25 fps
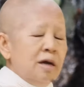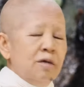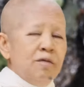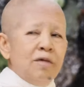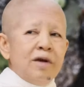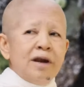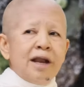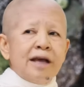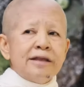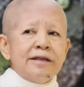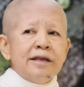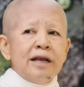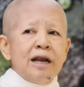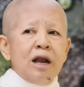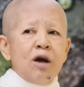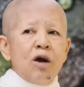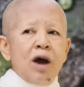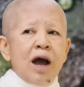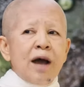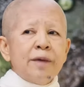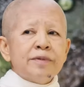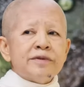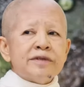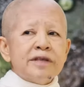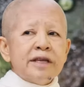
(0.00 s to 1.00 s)
เวลาที่เรา
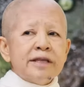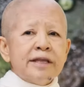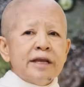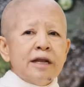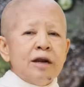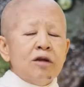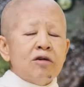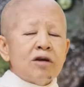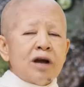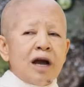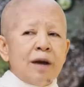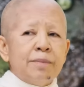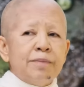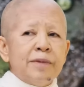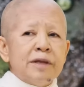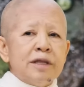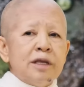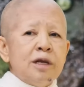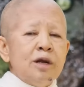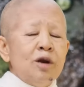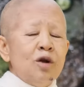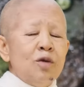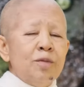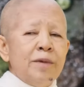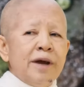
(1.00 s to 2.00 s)
อัพเซตให้เรากลับไป
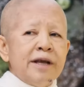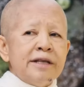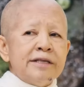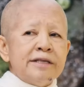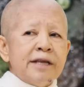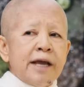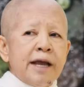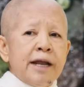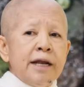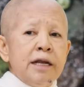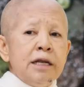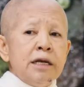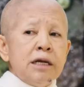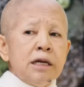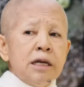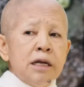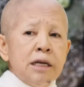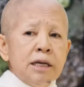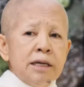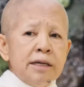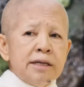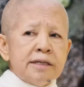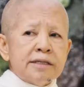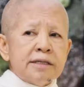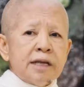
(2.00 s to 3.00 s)
ที่ลมหายใจ
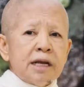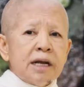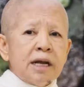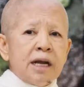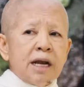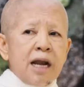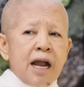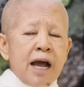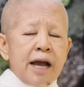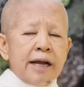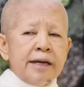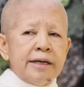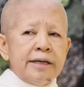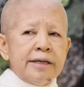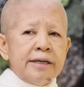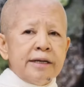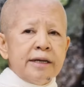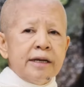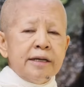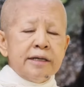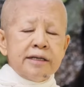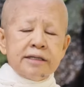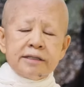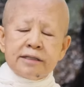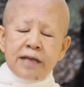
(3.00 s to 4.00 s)
ลึกๆสักครั้งหนึ่ง
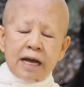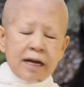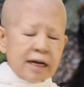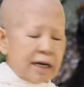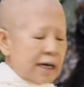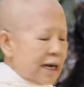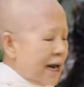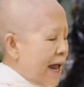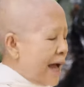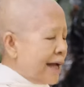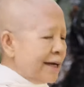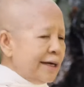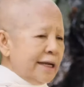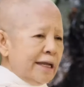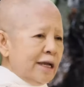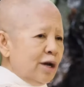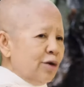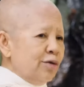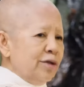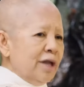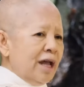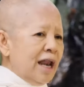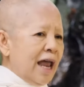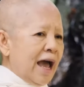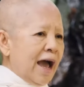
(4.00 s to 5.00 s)
สักครั้งเดีย
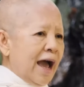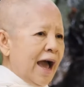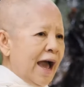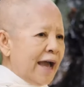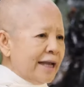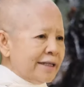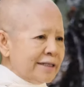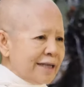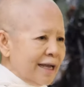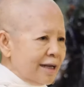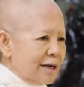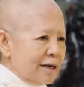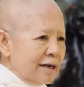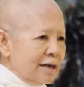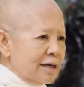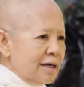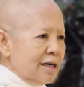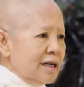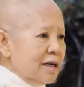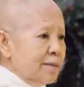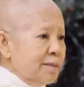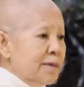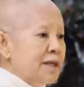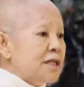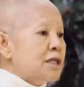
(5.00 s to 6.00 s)
วเนี่ยแหละหายใจ
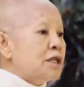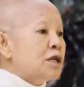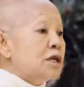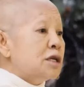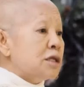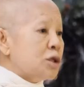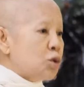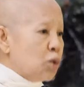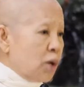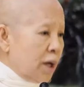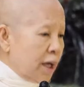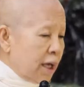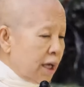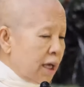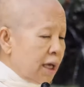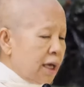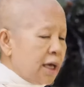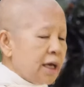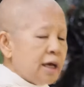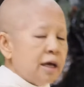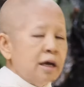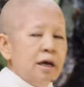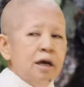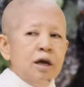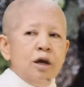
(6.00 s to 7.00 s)
ลึกๆเหมือนเตือนตัวเอ
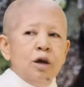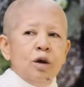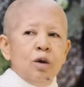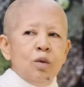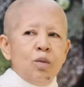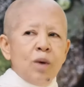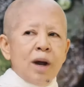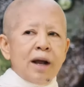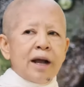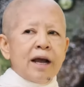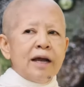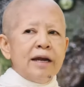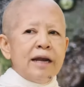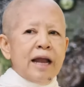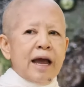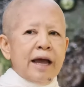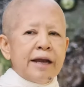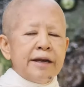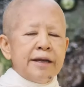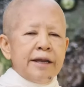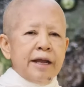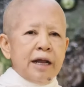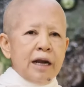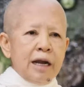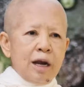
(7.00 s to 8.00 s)
งว่าขณะ
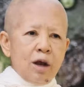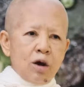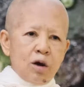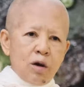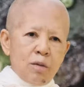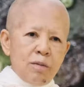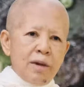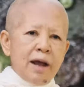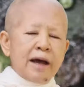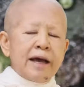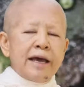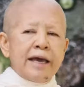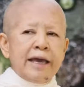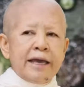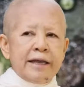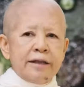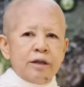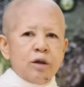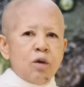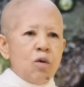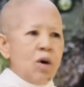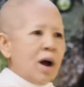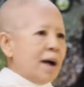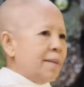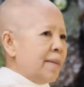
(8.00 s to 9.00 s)
นี้เรากำลังเห็น
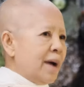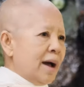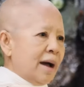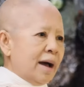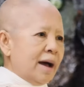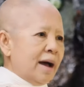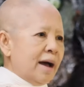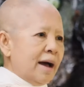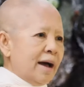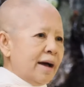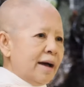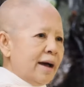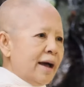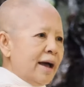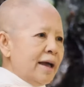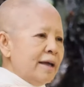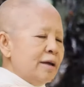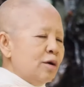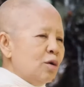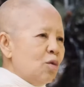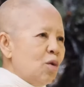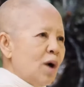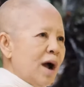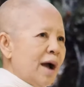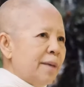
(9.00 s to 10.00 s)
ความไอ้
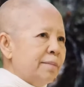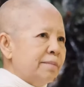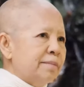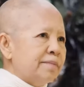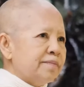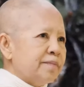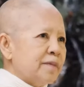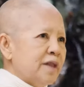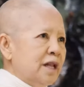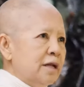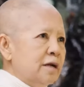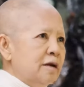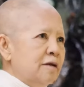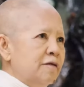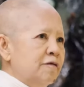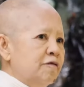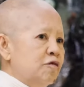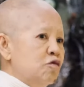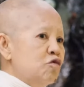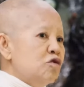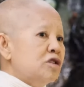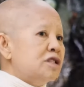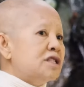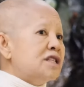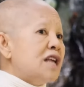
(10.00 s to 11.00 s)
ความ
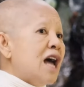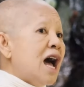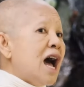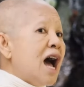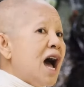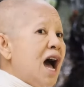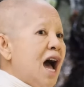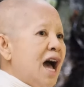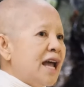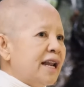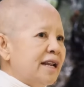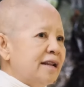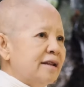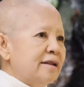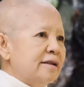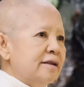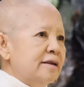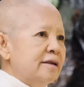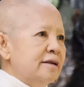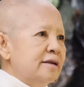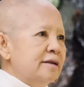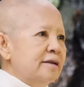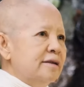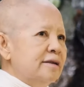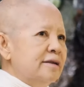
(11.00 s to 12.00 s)
ฟุ้งซ่าน
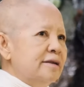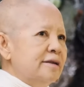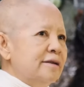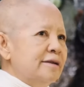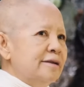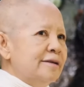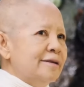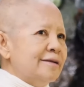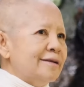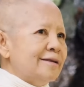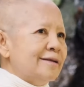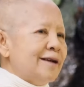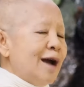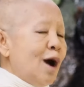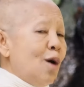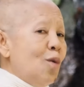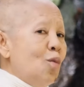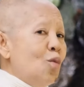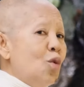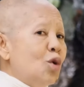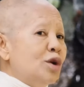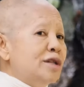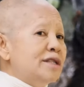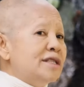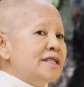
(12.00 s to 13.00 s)
กัง
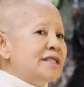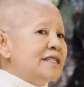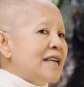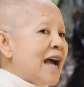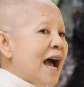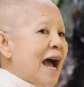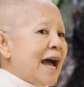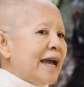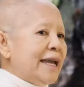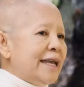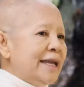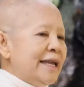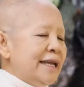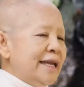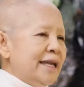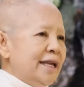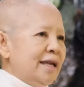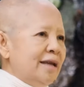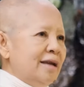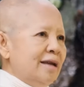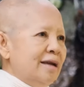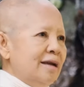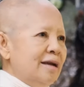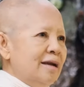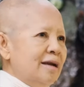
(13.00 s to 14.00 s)
วลใจ
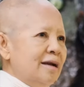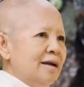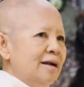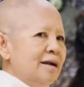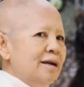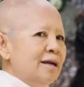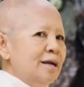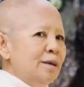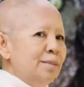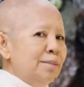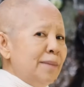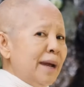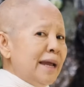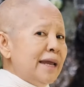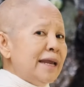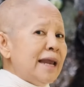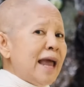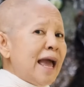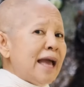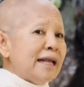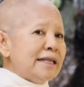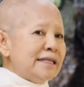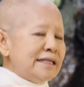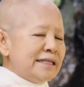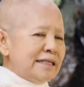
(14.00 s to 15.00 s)
หรือไม่
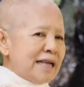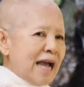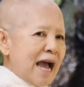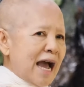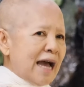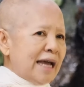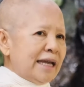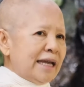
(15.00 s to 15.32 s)
แน่ใจ